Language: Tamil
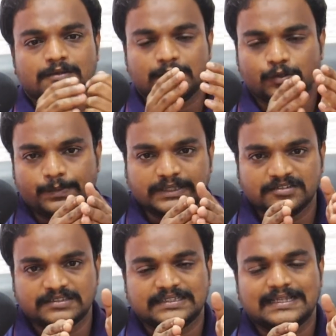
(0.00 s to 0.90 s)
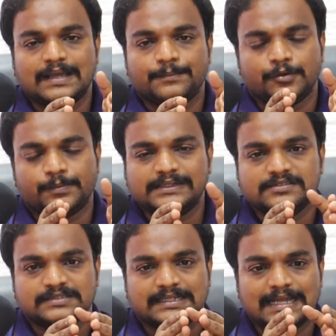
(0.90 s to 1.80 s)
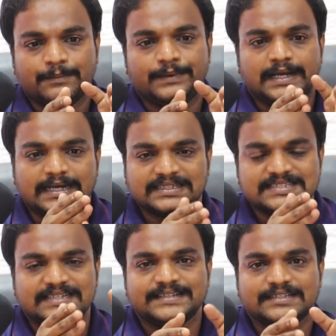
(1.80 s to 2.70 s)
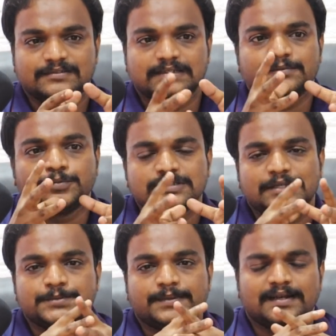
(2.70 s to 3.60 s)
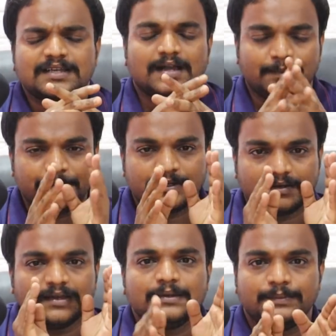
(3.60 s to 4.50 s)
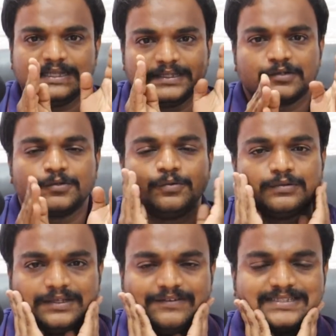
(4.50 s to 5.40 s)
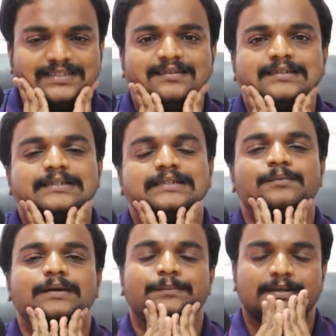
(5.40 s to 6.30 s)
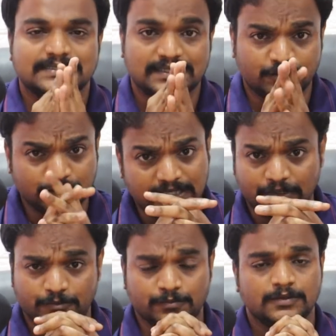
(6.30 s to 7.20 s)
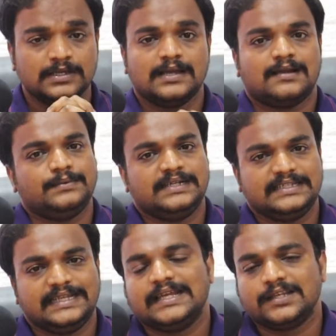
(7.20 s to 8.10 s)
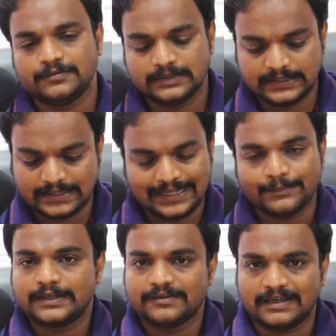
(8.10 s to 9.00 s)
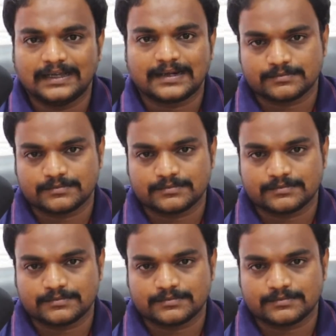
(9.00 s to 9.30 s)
ஸோ அந்த ஒரு பத்து வருஷ கேப் ஒரு பதினஞ்சு வருஷ கேப்பில் அடுத்த ஜென்ரேஷன் வந்து புதுசாக யூஸ் பண்ணால காப்பர்னால் இப்படி தான் இருக்கும் இந்த வெசல் வந்து இந்த மாதிரி பிரச்சனைலாம் உண்டாக்கும் அப்படின்னு தெரியாதவங்க நிறைய பேர் வாங்க